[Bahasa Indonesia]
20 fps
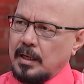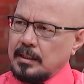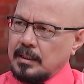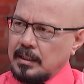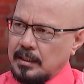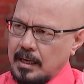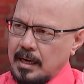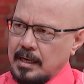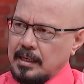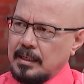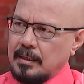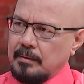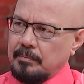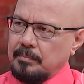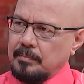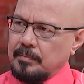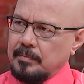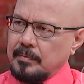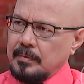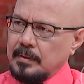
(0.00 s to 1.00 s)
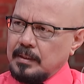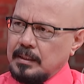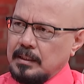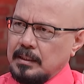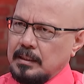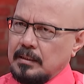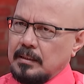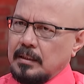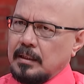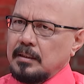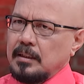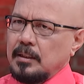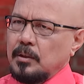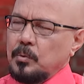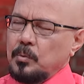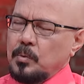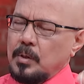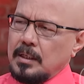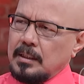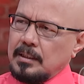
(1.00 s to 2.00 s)
Anda rangkap. Iya. Nah di
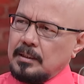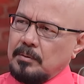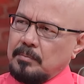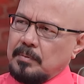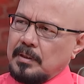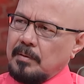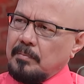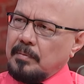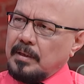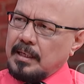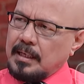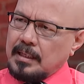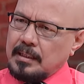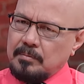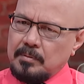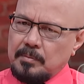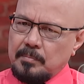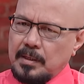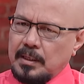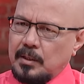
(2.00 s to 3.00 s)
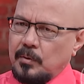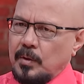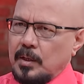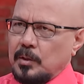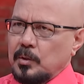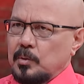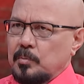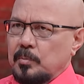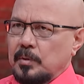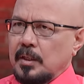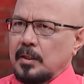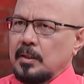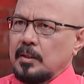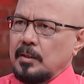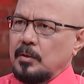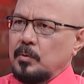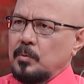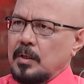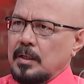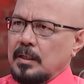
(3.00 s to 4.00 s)
luar itu bagaimana Anda membagi waktu? Sementara di
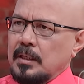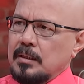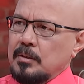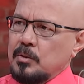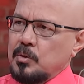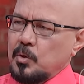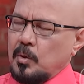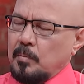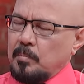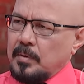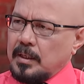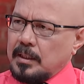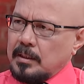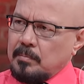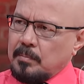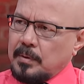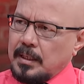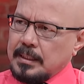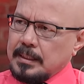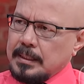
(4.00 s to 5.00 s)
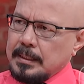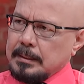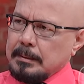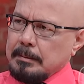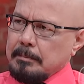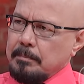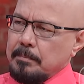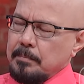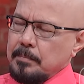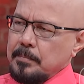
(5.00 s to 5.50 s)
luar kan job makin banyak.